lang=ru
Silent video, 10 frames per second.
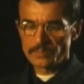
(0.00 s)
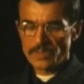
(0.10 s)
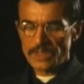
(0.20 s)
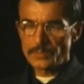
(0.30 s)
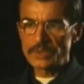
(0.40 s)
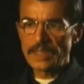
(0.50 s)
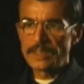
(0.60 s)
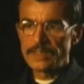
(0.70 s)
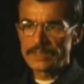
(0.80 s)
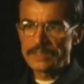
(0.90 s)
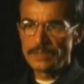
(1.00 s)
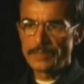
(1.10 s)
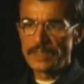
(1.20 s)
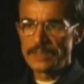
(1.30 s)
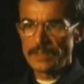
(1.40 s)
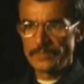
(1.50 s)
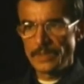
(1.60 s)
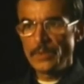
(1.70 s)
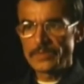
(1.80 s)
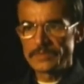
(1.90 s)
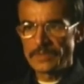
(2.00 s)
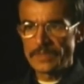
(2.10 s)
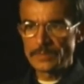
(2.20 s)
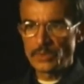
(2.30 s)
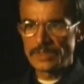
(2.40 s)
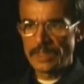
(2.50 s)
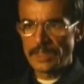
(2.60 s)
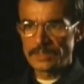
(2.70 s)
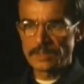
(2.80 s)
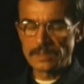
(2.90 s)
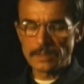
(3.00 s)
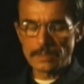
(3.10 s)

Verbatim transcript: распускали носки были плели там веревки всевозможные разные.